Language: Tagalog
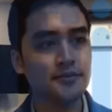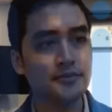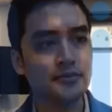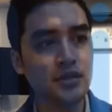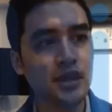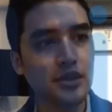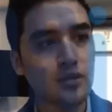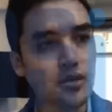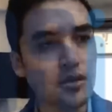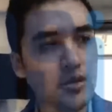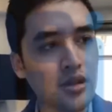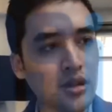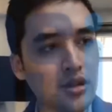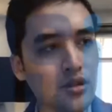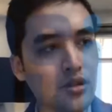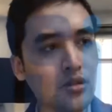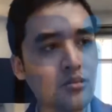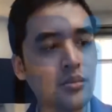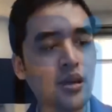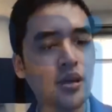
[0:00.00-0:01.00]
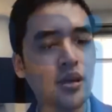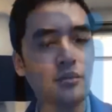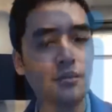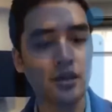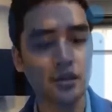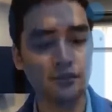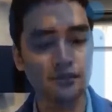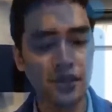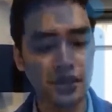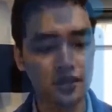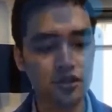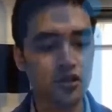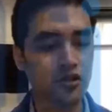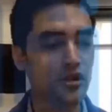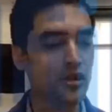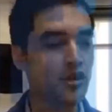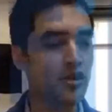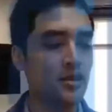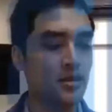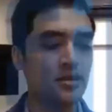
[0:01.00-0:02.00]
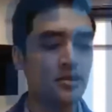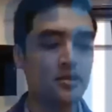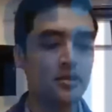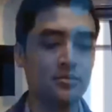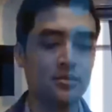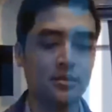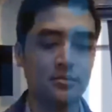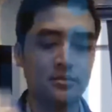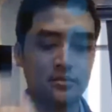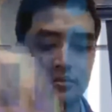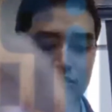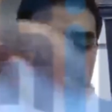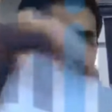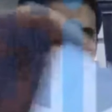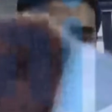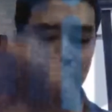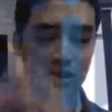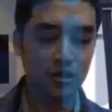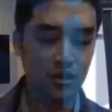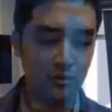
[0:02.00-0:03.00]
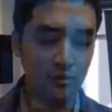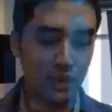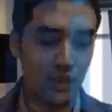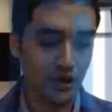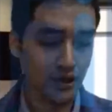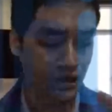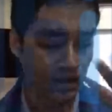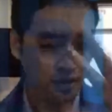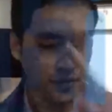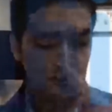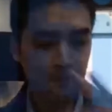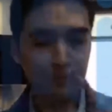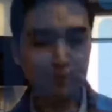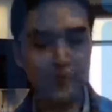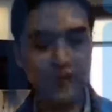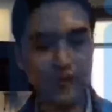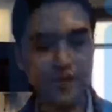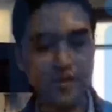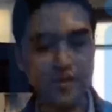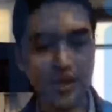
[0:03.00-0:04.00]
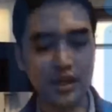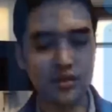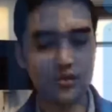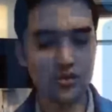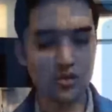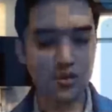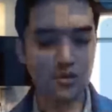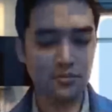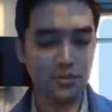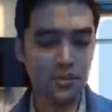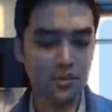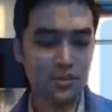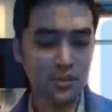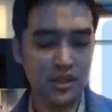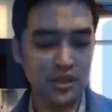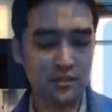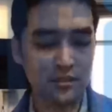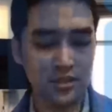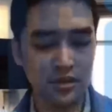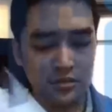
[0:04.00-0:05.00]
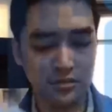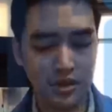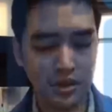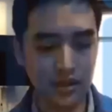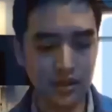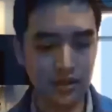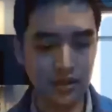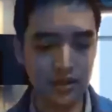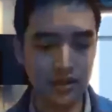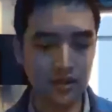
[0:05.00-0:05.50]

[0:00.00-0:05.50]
tawag dito, yung mga manufacturing, ito po, buksan ko para exacto na po, hindi na, yung mga